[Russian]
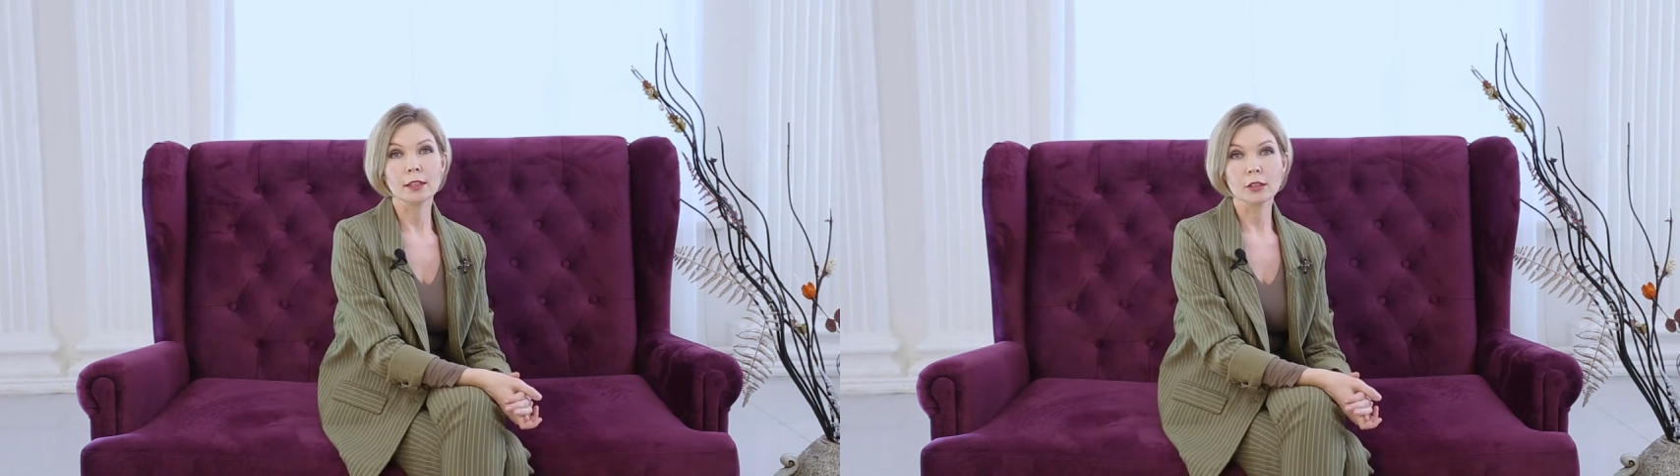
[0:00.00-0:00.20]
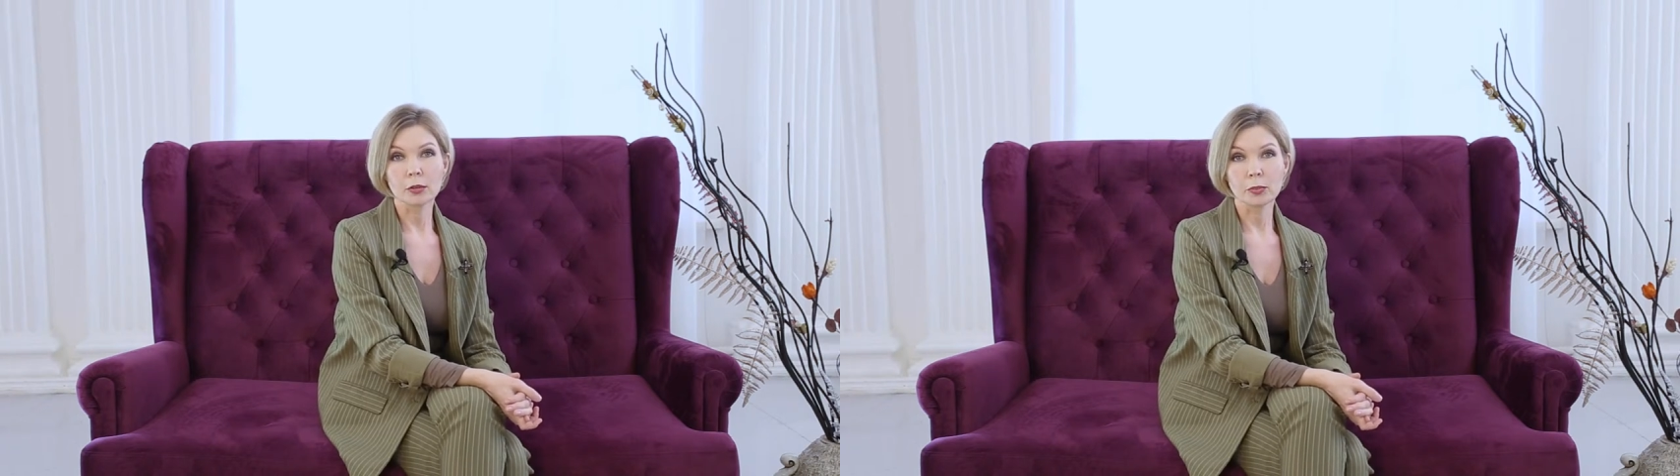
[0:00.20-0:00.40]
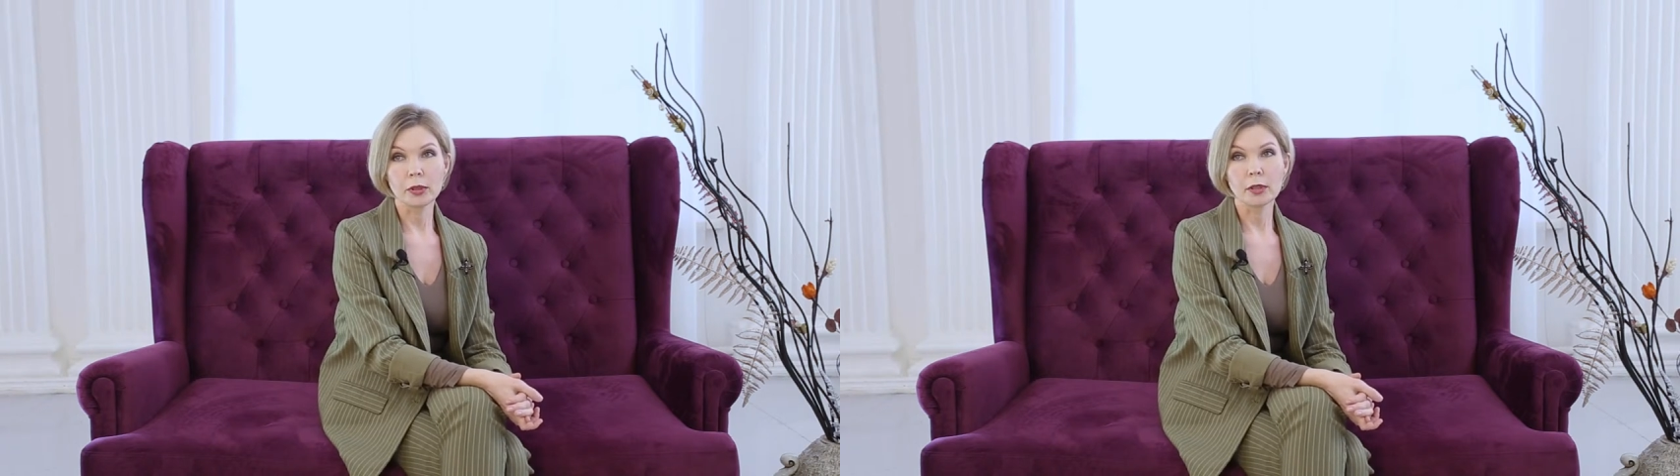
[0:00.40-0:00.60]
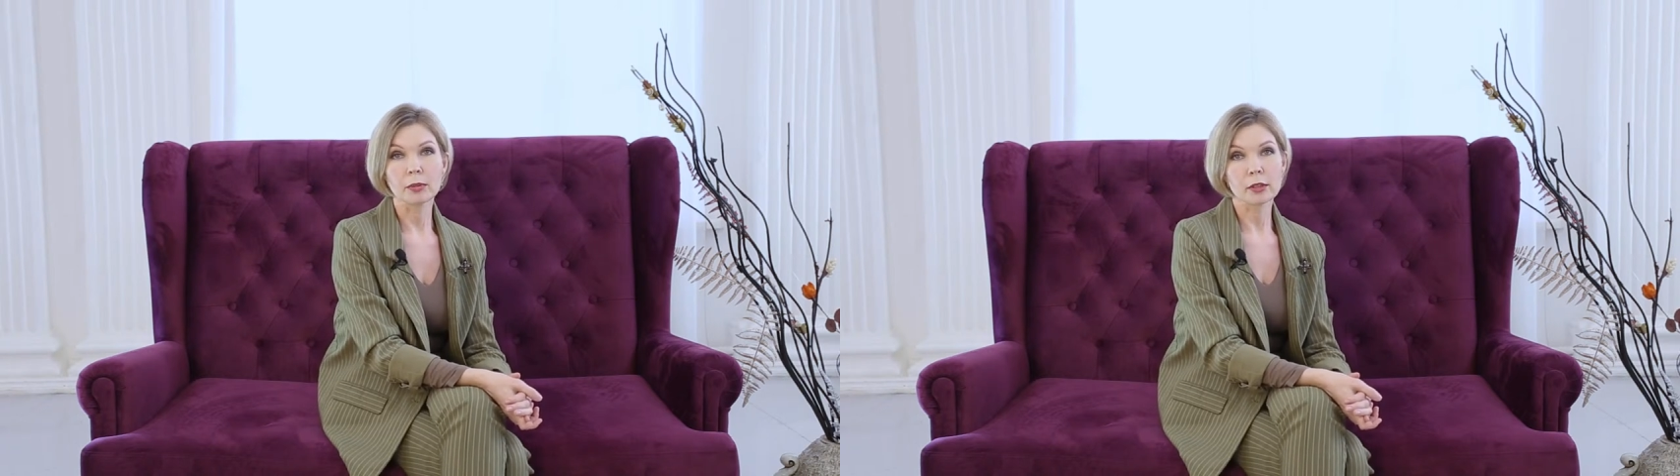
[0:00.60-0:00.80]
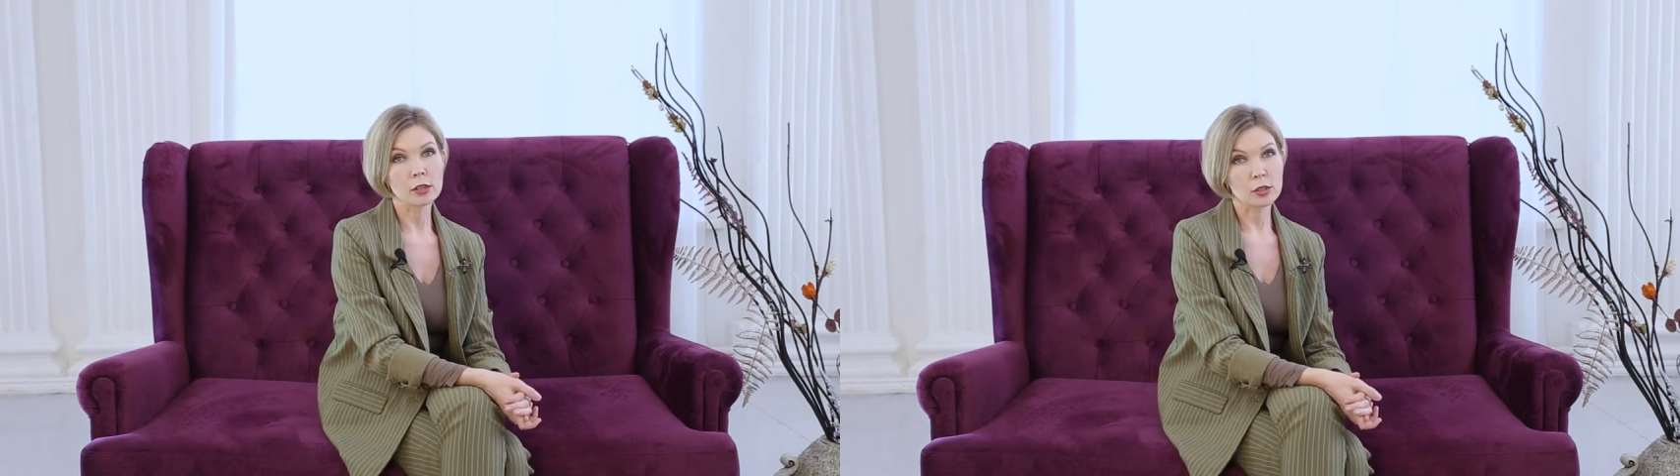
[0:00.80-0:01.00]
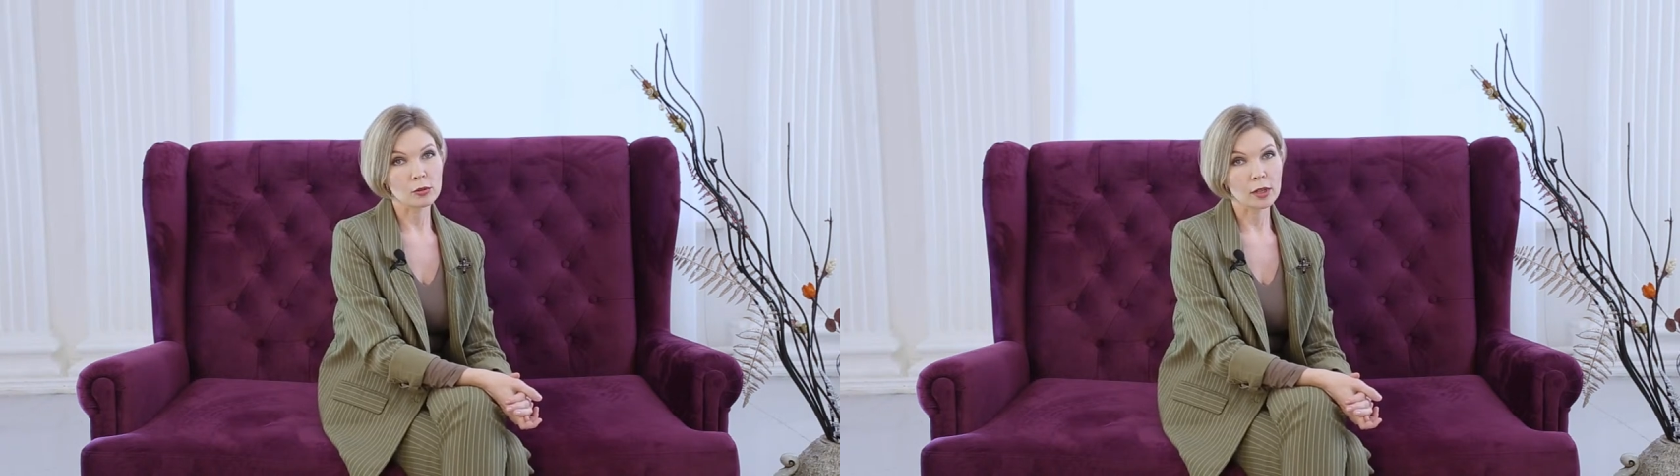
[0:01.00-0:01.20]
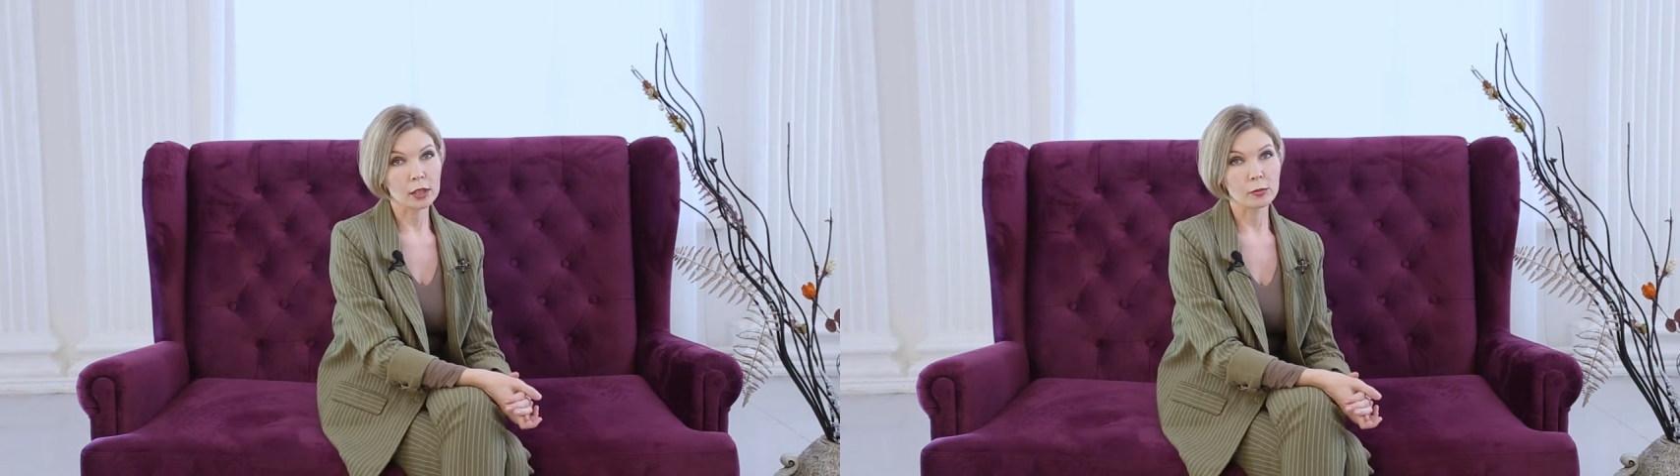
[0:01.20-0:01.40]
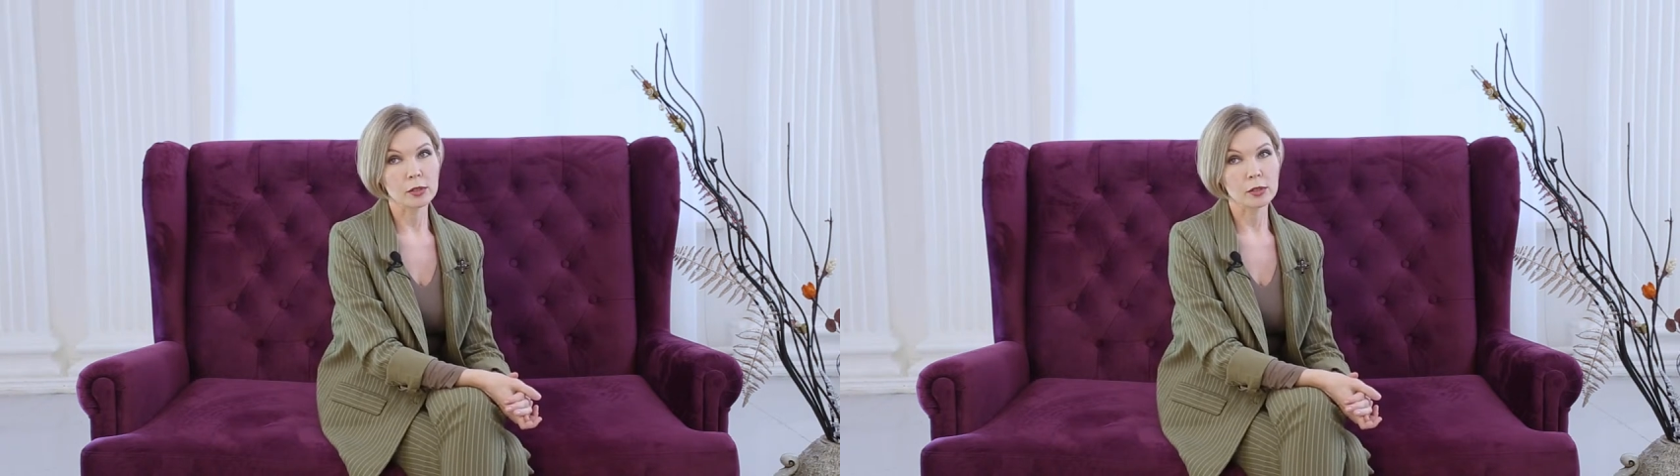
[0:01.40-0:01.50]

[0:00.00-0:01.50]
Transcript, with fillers: НЛП, процессуальной